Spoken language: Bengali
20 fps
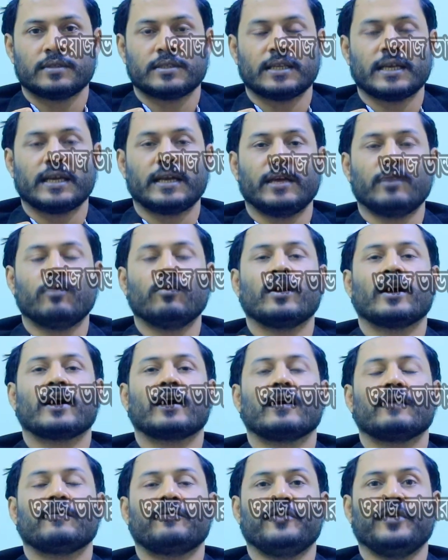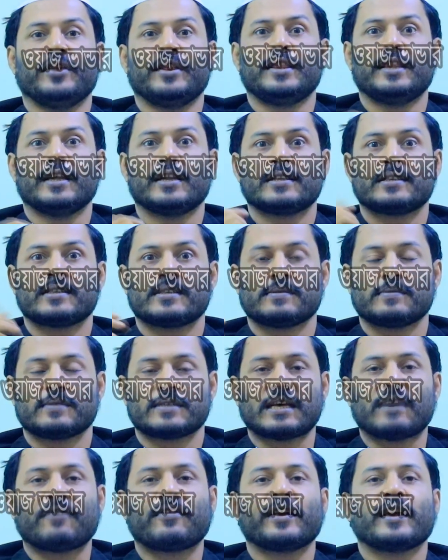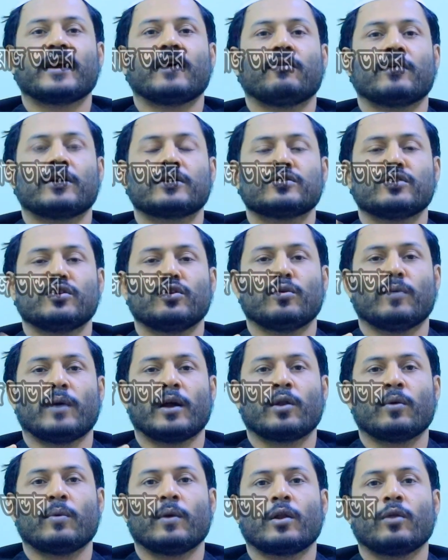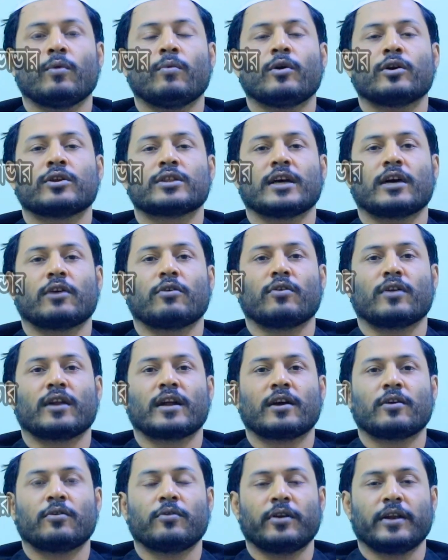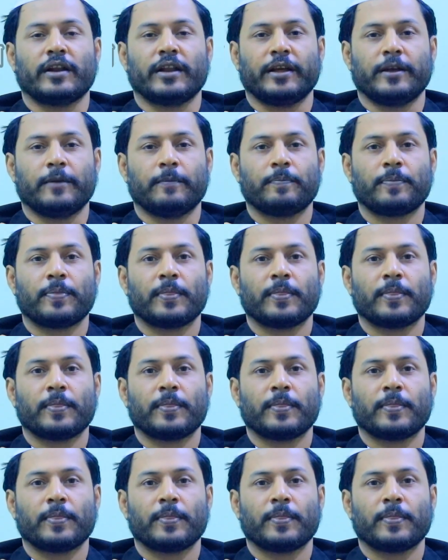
যে এগুলা ফিরদের সাফাই গাওয়ার জন্য ভালো ভালো বক্তা কন্ট্যাক্ট করে নেয়